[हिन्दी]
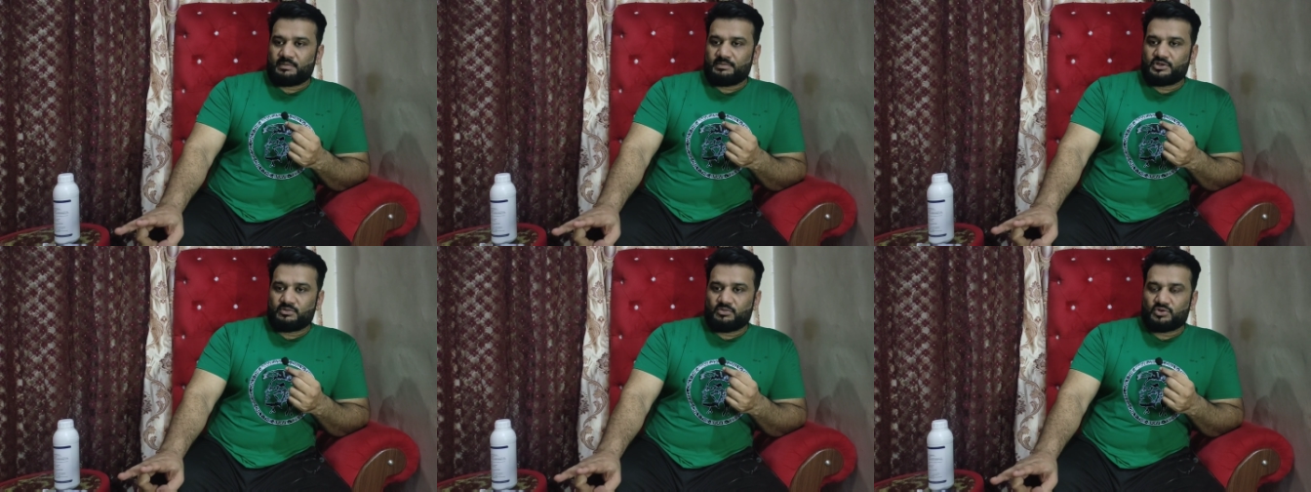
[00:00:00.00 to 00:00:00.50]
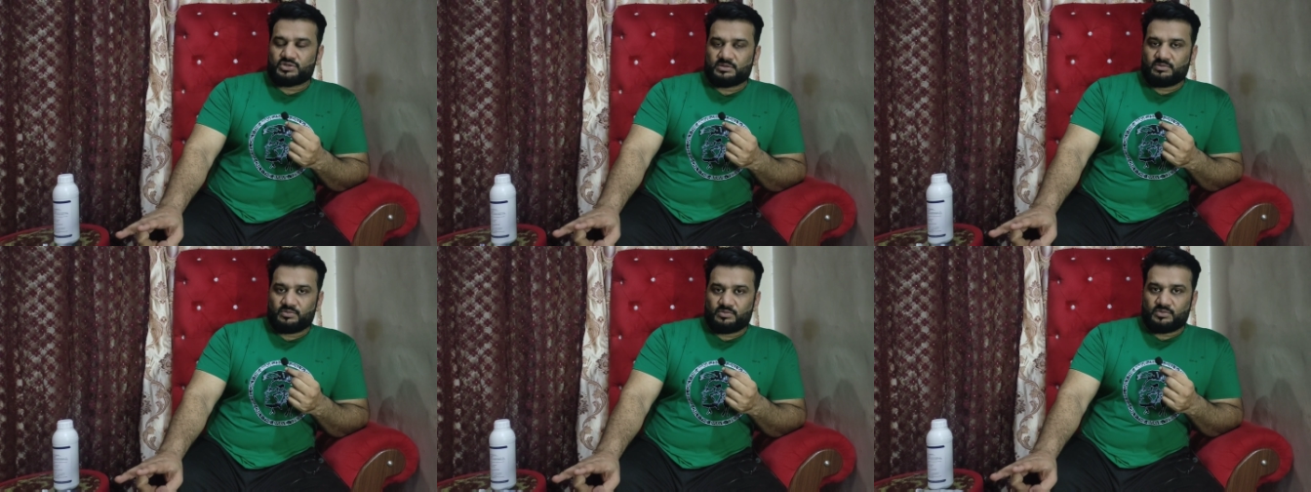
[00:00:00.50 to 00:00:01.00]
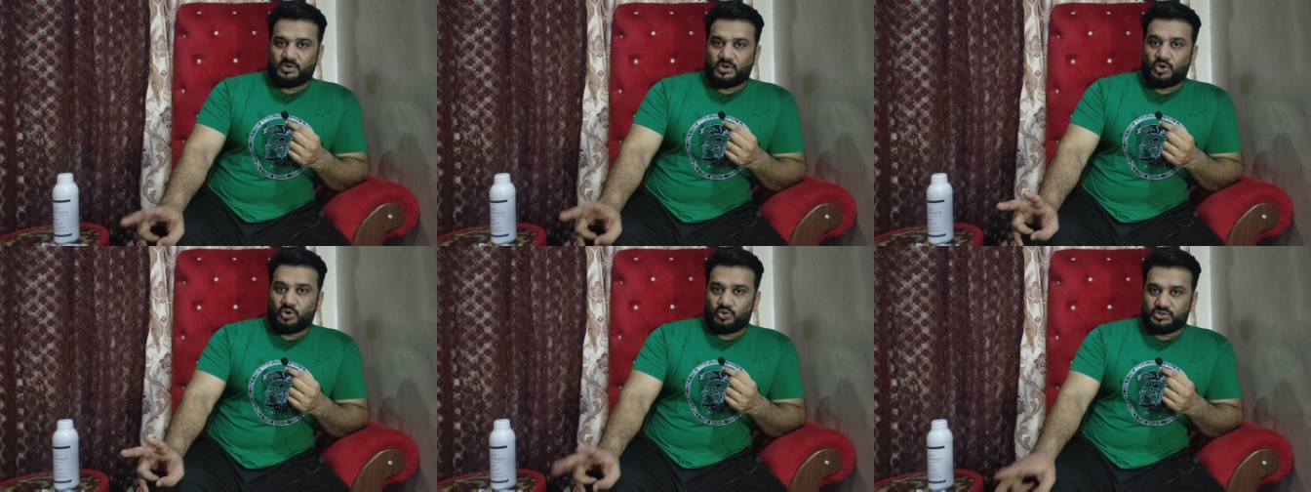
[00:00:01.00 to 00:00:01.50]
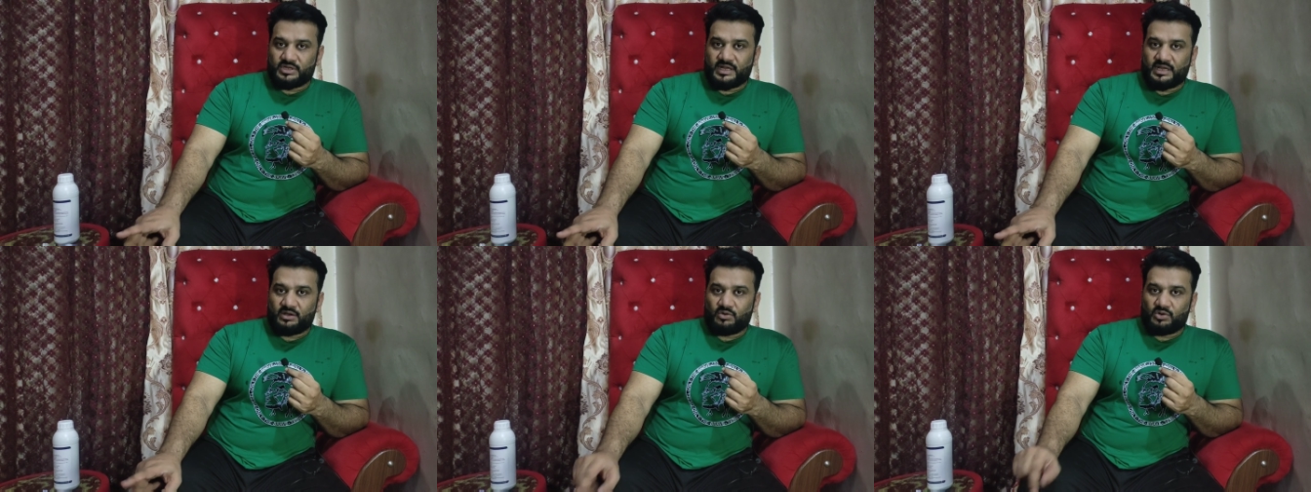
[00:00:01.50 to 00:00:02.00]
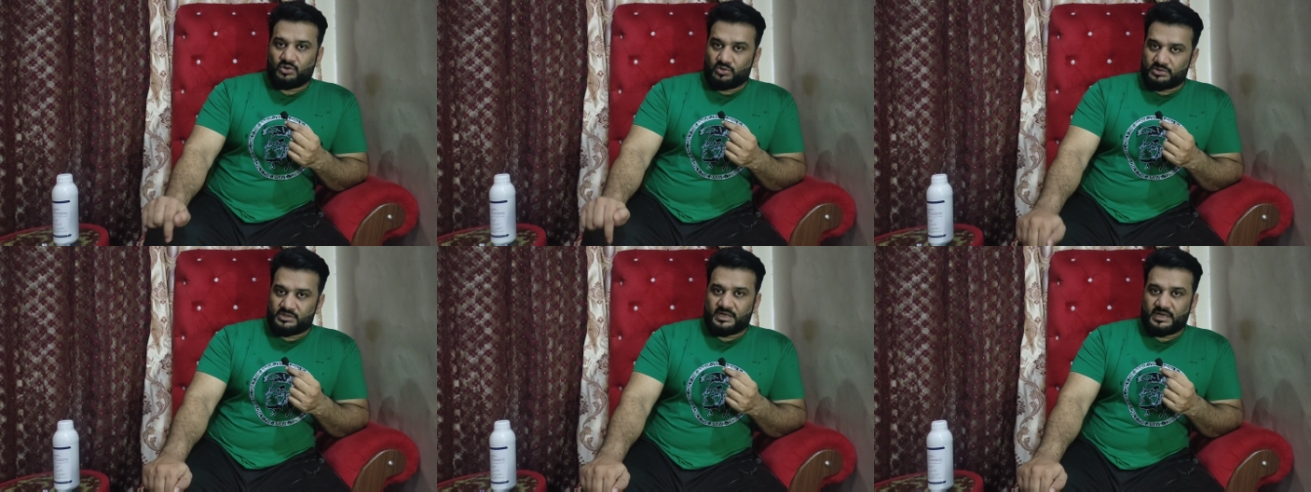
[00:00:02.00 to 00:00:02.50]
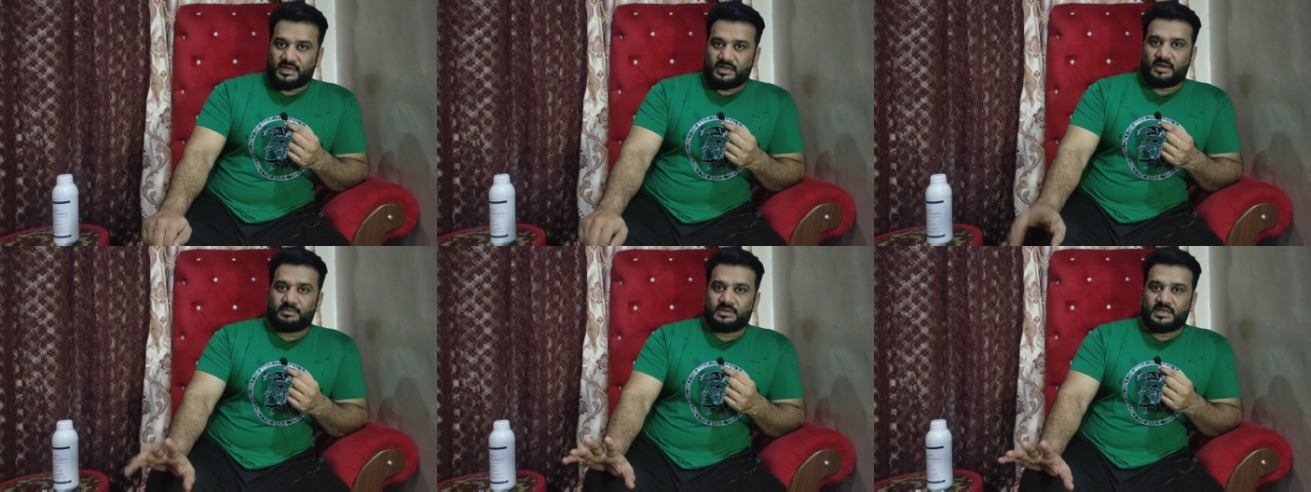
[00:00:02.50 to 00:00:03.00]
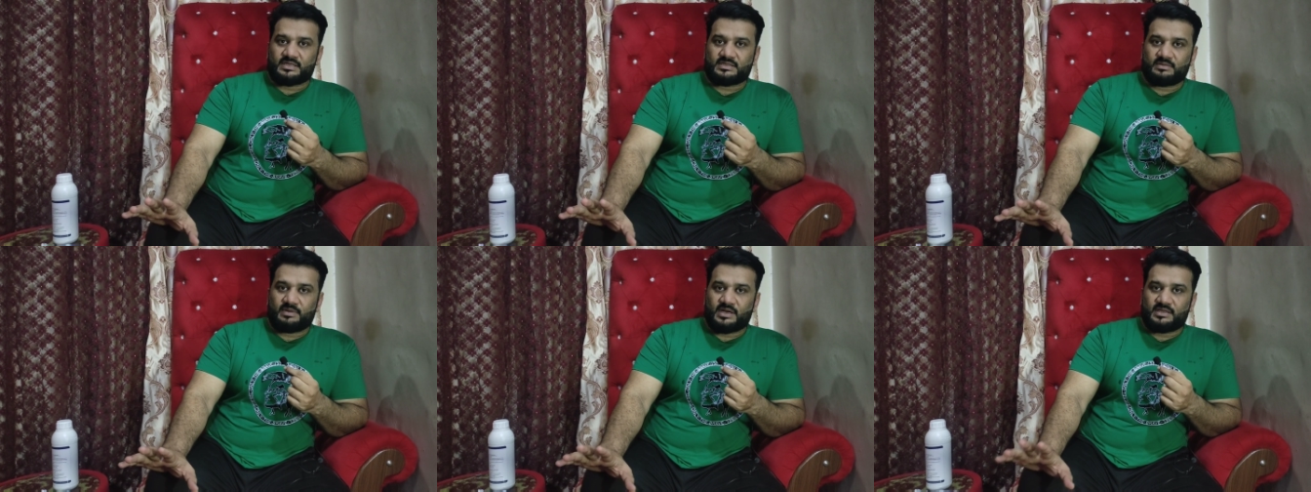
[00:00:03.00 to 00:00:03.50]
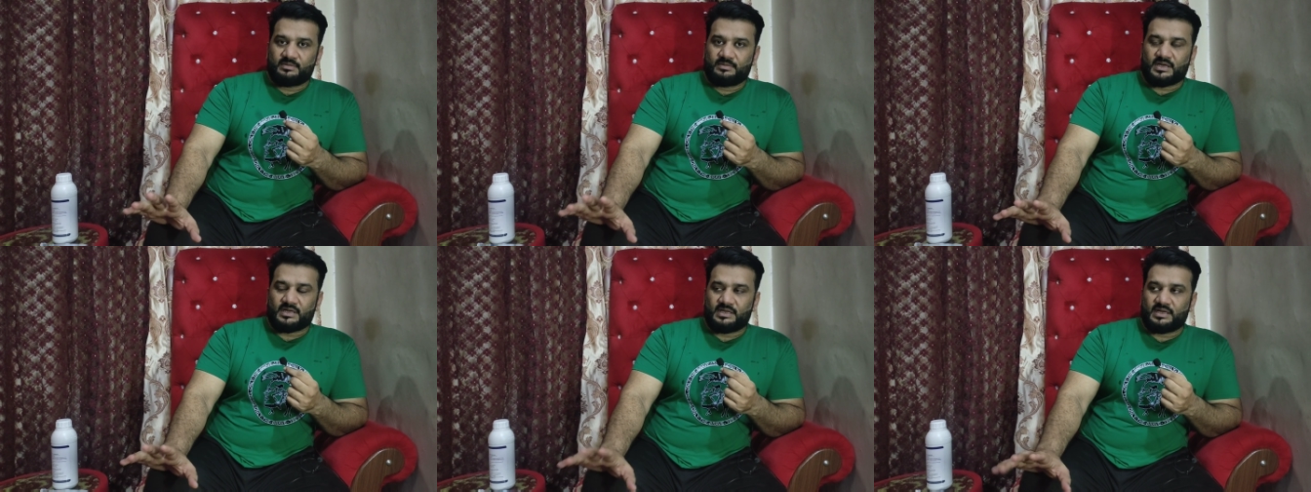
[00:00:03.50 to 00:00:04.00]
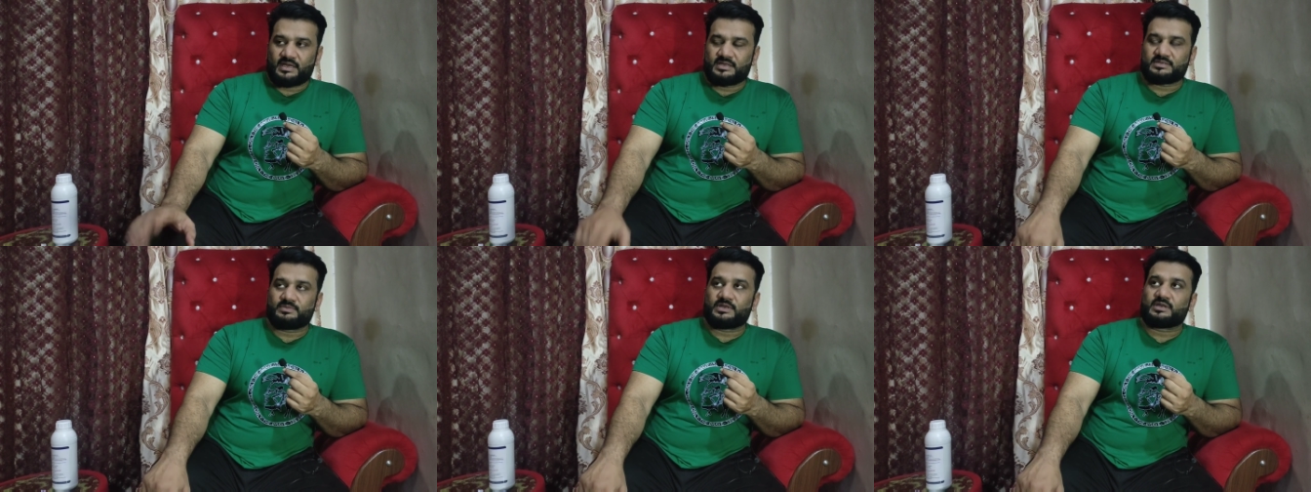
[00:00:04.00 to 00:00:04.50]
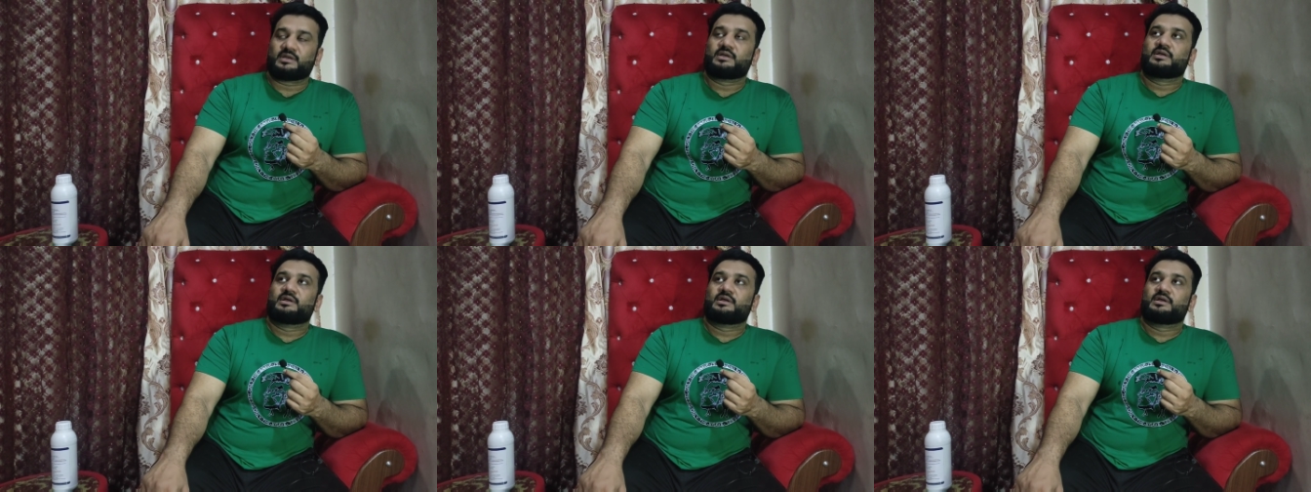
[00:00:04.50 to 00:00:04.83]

अभी जो मौसम गुज़रा है और गुज़र रहा है अभी दस से बारह दिन बाकी हैं इसमें